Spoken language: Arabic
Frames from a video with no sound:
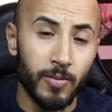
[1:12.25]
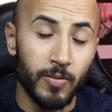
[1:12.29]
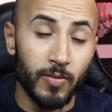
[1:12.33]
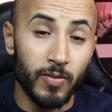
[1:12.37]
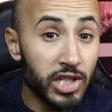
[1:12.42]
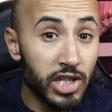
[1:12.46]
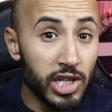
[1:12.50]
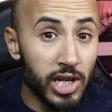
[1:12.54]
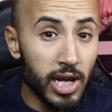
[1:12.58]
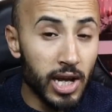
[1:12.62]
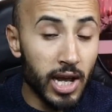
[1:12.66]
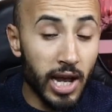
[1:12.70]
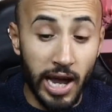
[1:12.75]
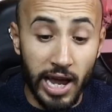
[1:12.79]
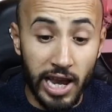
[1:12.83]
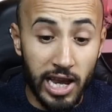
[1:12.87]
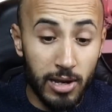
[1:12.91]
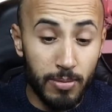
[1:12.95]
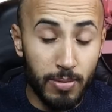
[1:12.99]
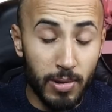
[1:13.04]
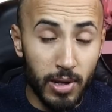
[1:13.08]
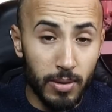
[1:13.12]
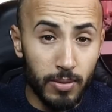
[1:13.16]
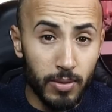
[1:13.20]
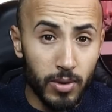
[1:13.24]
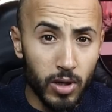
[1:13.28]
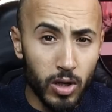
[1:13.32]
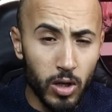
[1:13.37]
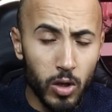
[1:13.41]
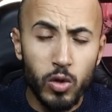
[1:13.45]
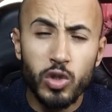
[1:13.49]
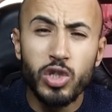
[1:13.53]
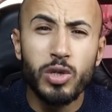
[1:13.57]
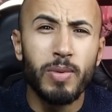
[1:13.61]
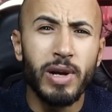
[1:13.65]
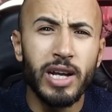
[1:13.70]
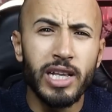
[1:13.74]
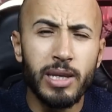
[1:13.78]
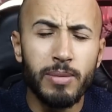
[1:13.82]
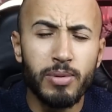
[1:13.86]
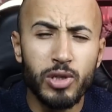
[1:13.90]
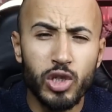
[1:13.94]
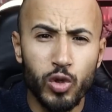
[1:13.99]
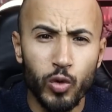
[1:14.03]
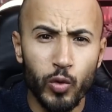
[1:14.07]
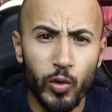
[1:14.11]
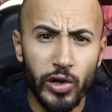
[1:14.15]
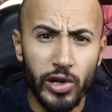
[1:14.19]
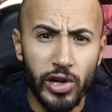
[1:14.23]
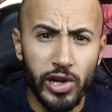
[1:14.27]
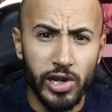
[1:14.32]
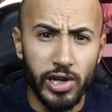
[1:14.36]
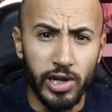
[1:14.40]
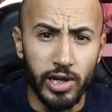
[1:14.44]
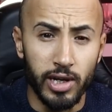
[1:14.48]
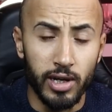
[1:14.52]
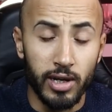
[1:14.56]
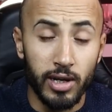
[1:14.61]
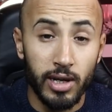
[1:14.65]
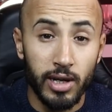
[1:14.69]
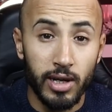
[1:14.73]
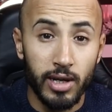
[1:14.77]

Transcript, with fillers: رجع حل الباب وشوف غادي بشويه